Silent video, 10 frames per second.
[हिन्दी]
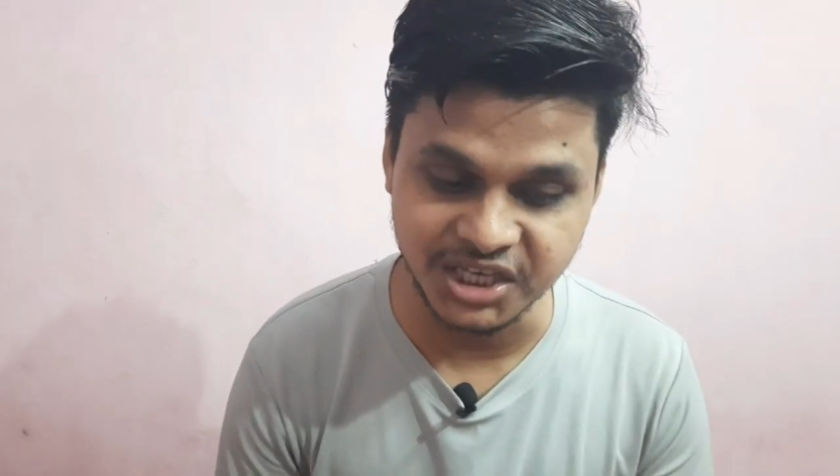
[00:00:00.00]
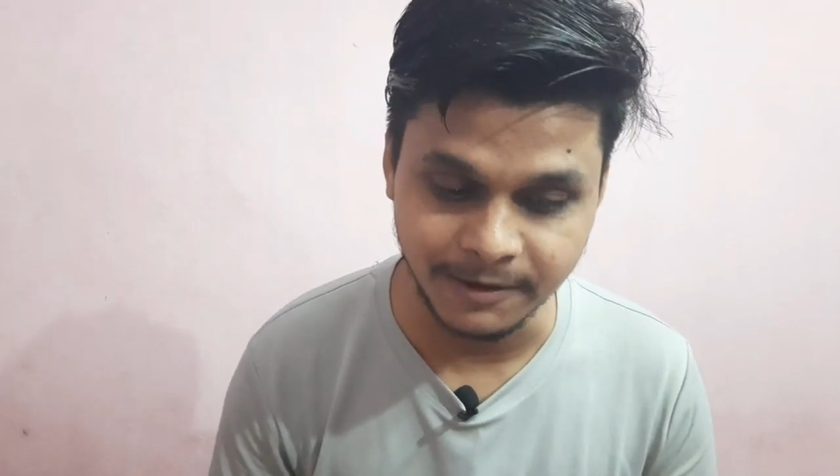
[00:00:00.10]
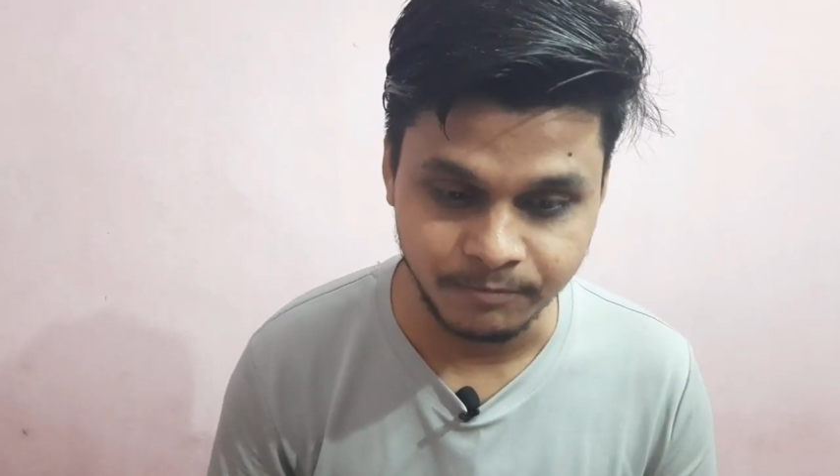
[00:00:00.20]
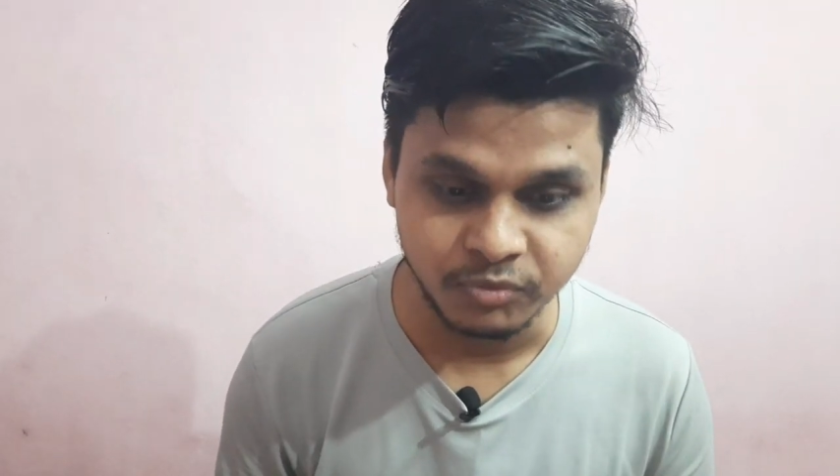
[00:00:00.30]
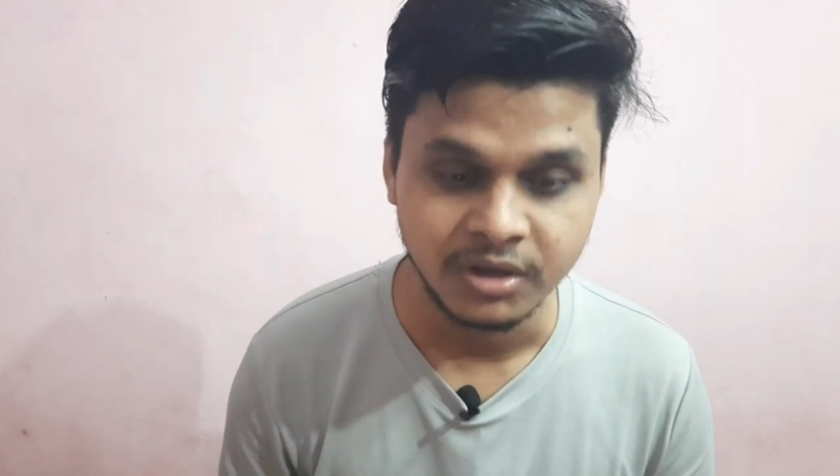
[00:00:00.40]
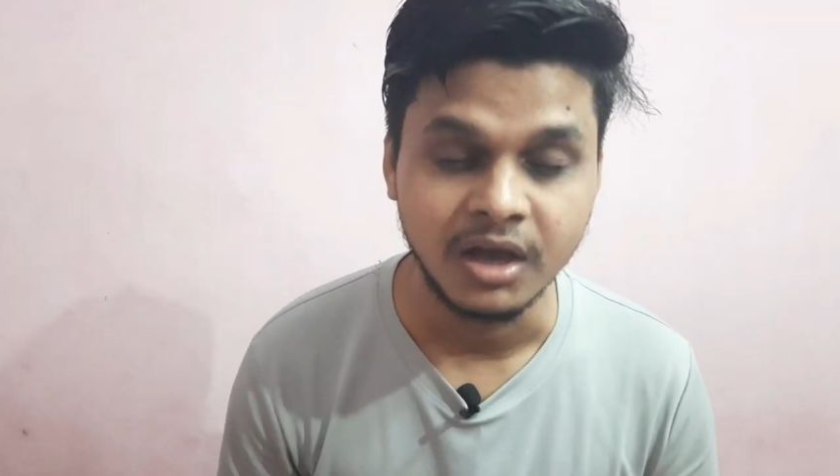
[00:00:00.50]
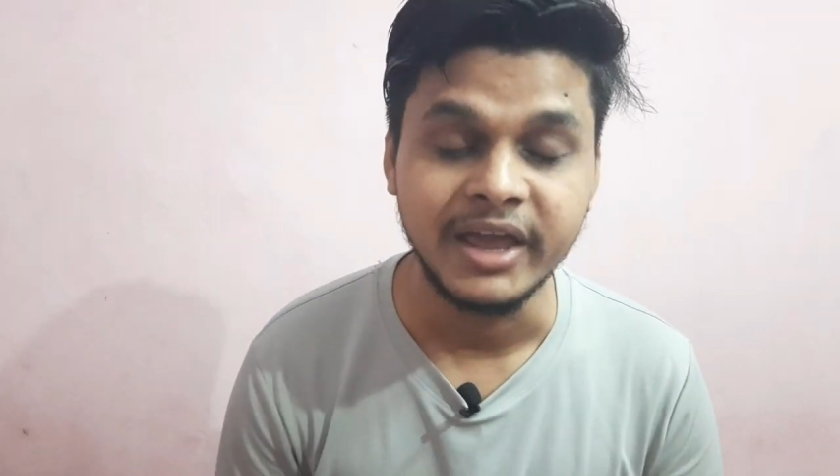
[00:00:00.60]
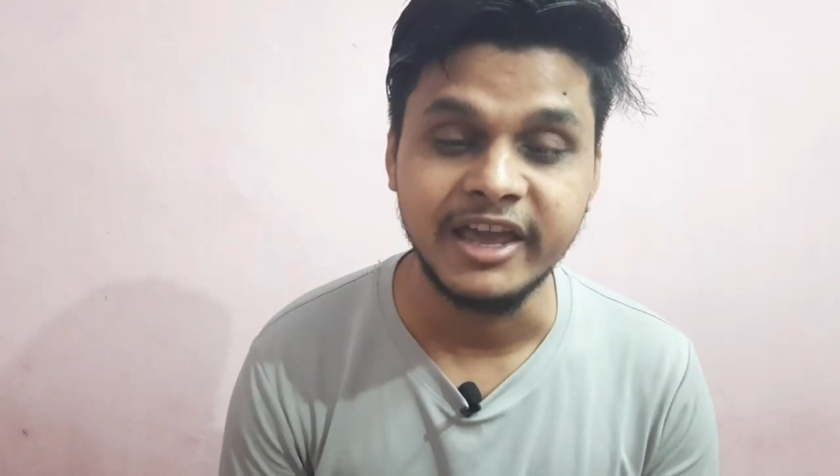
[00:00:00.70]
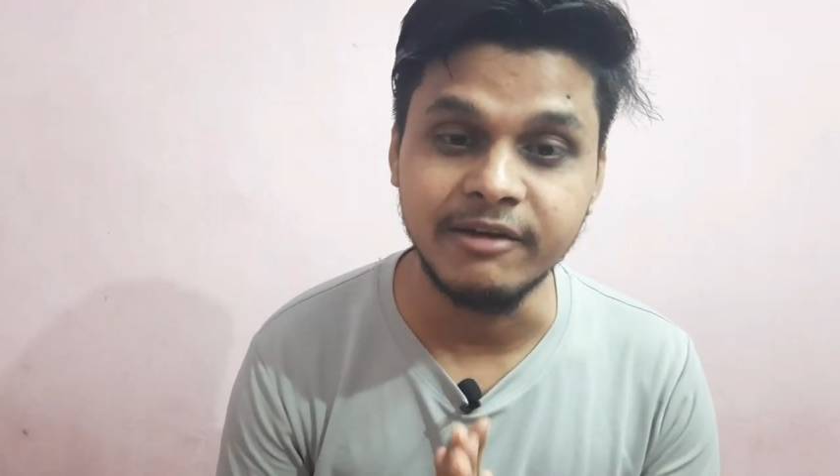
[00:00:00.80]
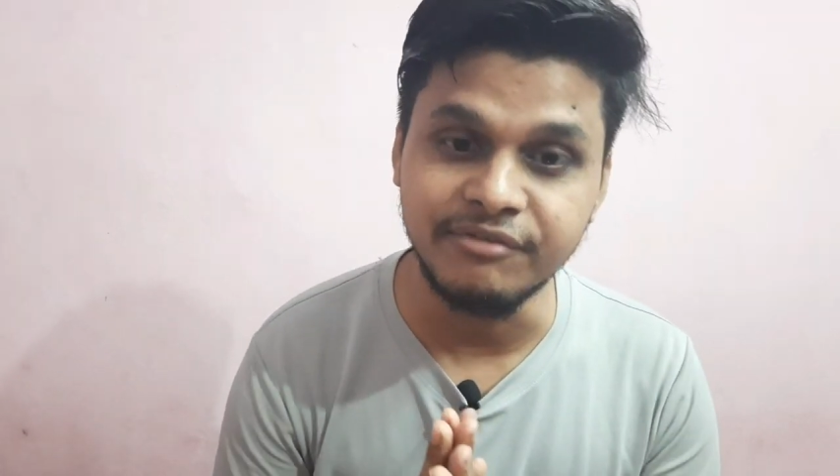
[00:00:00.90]
जी
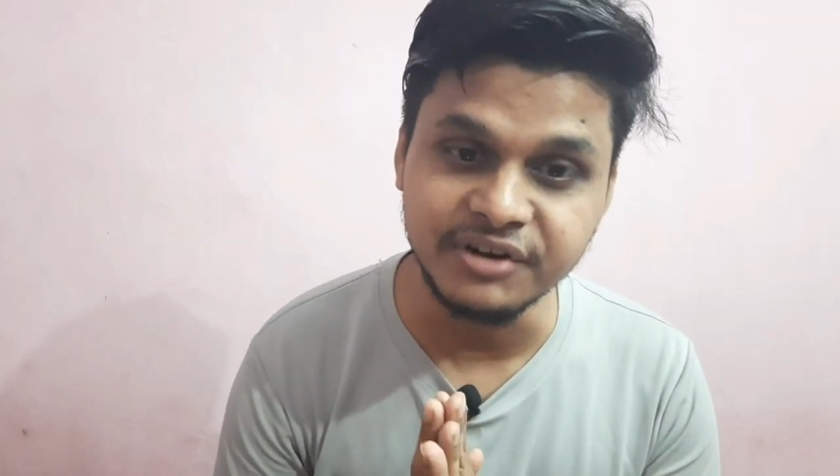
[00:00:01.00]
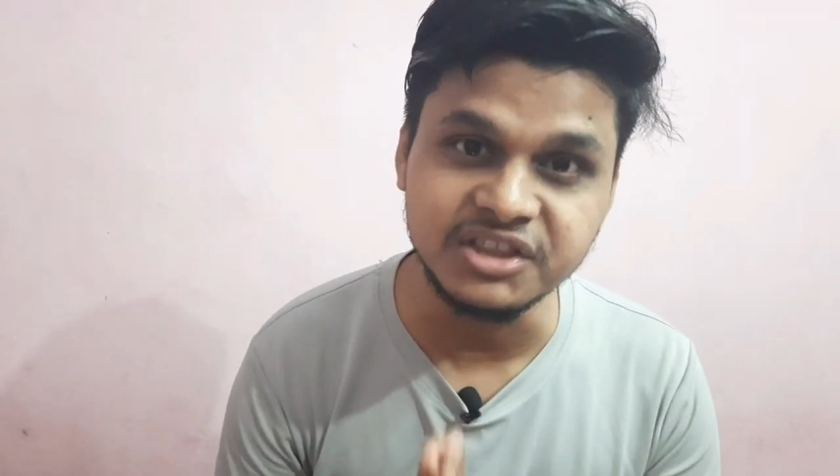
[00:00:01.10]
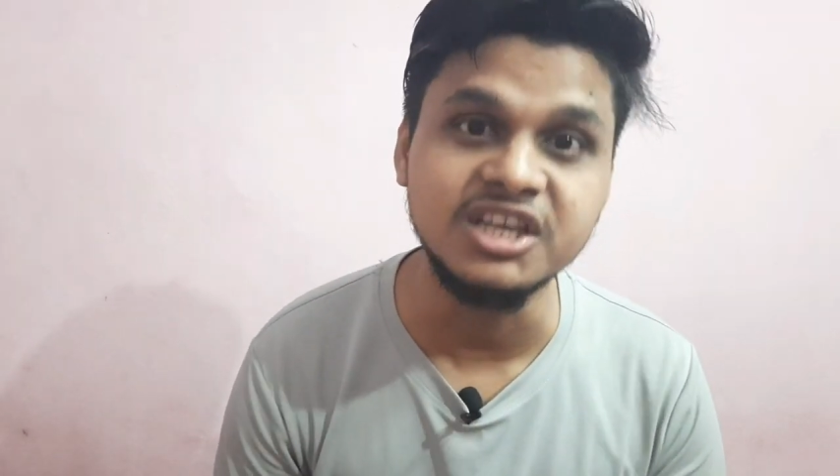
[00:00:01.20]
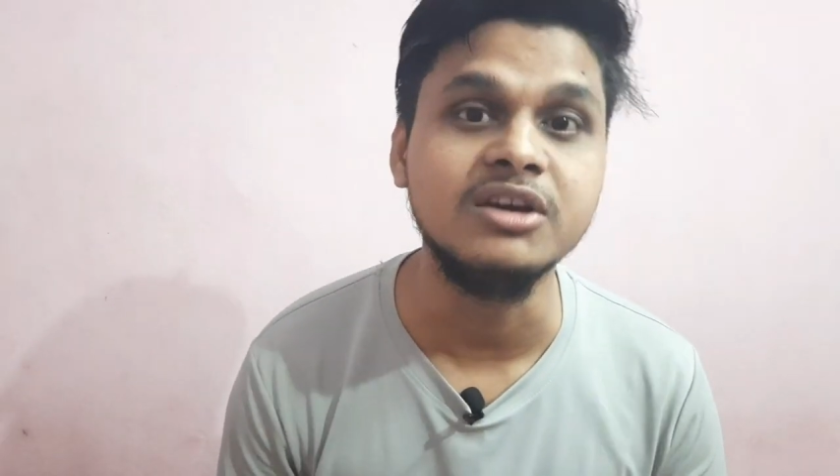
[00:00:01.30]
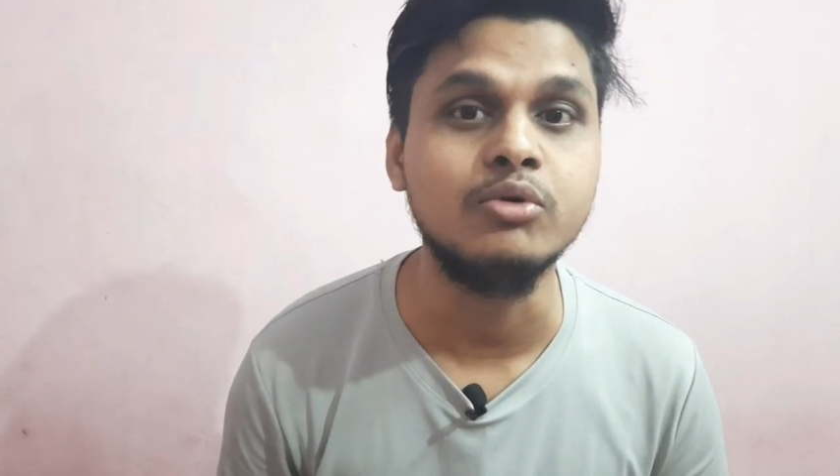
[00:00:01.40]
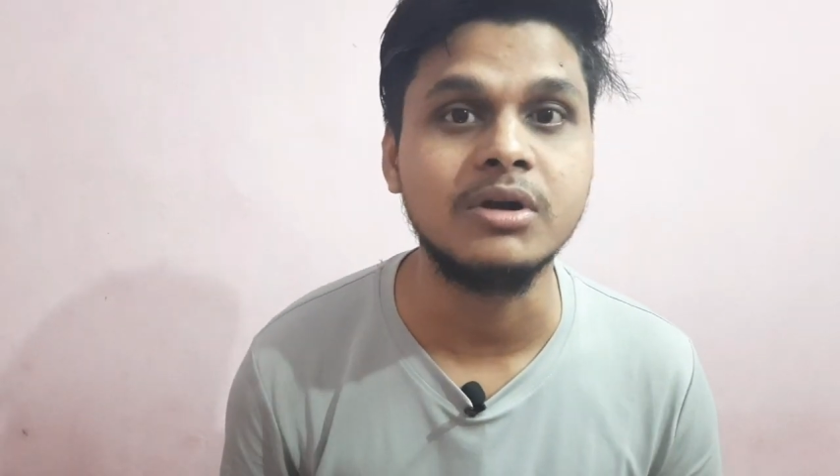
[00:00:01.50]
एवरीथिंग